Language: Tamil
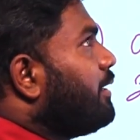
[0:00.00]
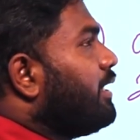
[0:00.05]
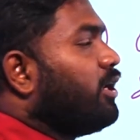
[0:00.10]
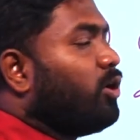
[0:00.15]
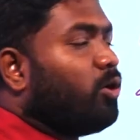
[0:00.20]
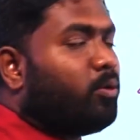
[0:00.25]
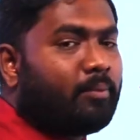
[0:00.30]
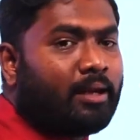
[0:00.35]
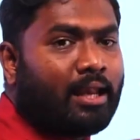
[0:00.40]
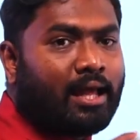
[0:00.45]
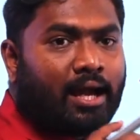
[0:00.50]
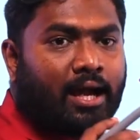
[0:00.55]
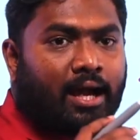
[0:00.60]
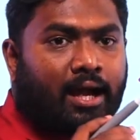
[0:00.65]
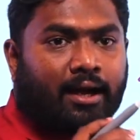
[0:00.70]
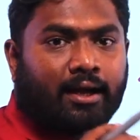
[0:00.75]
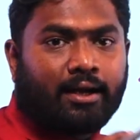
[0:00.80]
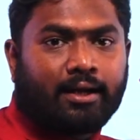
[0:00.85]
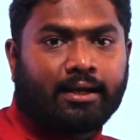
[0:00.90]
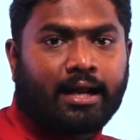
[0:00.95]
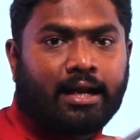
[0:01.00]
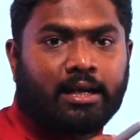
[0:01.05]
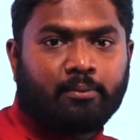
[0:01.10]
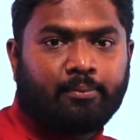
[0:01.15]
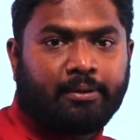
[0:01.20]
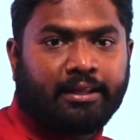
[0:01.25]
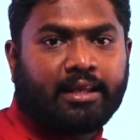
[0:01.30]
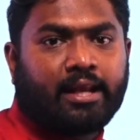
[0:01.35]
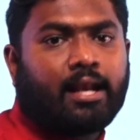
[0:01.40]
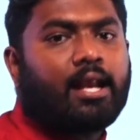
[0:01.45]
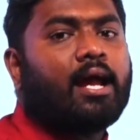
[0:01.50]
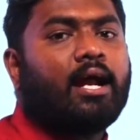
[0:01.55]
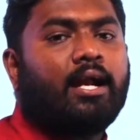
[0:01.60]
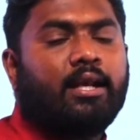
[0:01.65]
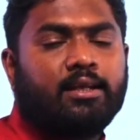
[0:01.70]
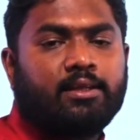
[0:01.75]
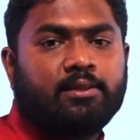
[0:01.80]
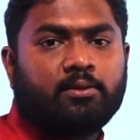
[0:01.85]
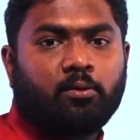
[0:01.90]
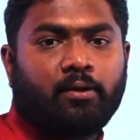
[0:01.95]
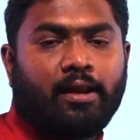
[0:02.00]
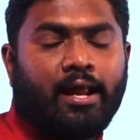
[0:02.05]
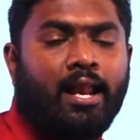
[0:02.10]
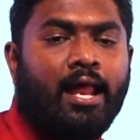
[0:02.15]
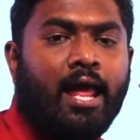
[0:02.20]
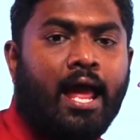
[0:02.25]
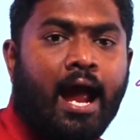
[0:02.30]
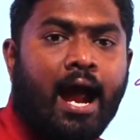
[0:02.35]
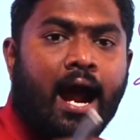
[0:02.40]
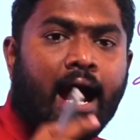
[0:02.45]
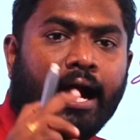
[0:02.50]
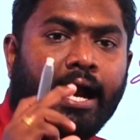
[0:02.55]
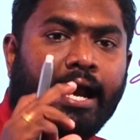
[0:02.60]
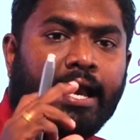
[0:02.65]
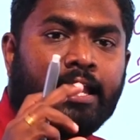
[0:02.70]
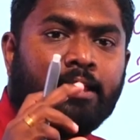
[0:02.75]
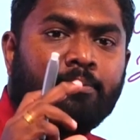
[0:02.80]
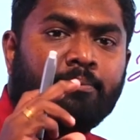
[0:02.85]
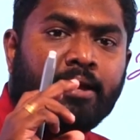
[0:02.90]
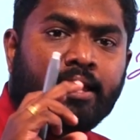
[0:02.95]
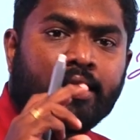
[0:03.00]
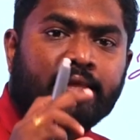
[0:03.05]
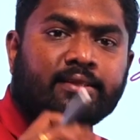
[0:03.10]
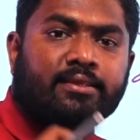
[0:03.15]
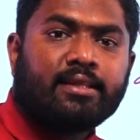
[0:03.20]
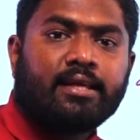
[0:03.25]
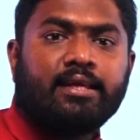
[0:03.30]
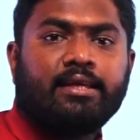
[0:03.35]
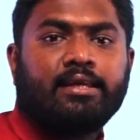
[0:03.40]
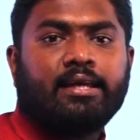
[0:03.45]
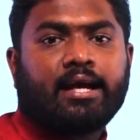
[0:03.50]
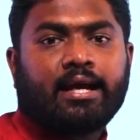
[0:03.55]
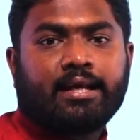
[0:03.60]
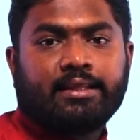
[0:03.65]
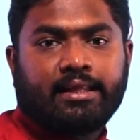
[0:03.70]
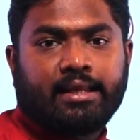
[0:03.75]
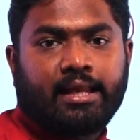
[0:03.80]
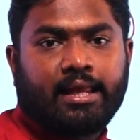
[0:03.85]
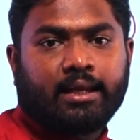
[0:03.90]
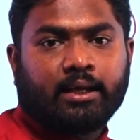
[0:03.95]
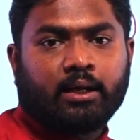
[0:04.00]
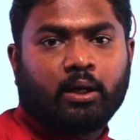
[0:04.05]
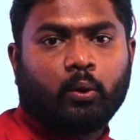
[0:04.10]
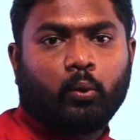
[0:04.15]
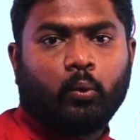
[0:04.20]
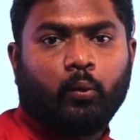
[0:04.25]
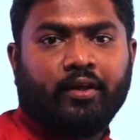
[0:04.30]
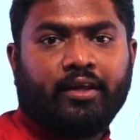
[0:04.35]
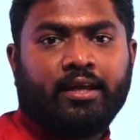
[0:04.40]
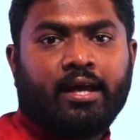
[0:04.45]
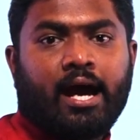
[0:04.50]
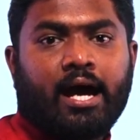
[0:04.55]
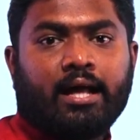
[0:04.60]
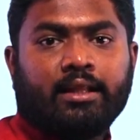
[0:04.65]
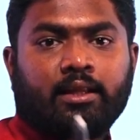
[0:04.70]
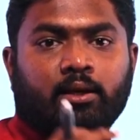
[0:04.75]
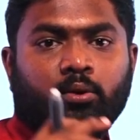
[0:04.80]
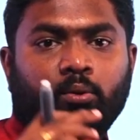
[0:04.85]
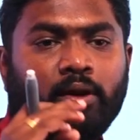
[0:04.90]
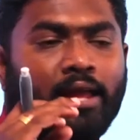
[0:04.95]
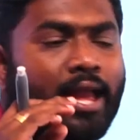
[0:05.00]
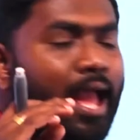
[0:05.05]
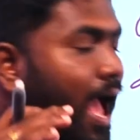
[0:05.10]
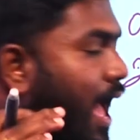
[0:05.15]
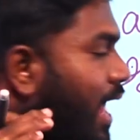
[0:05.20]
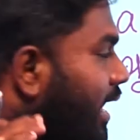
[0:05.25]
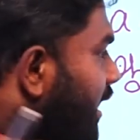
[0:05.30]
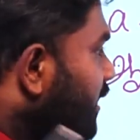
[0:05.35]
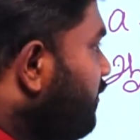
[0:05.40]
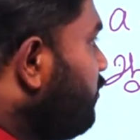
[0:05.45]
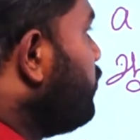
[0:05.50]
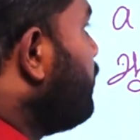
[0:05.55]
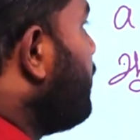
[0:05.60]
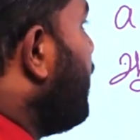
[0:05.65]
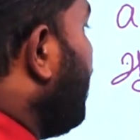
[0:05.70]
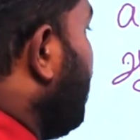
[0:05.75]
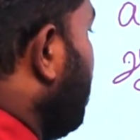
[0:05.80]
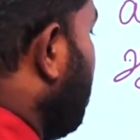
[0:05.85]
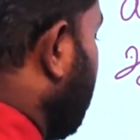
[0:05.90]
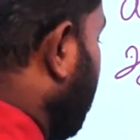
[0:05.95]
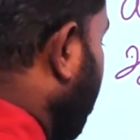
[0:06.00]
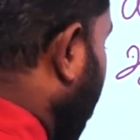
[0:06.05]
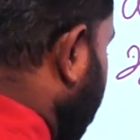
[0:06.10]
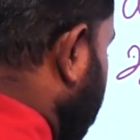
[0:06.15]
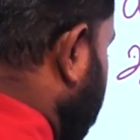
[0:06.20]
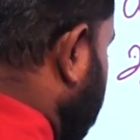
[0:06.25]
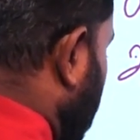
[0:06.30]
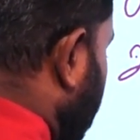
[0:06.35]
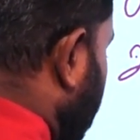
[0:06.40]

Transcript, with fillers: பற்றி நோமலா கண்டுபிடிக்கணும் நாங்கள் சொன்னால் எளிமை இயக்கத்தில் இருக்கக்கூடிய அதனுடைய அலைவு மையம் ரைட்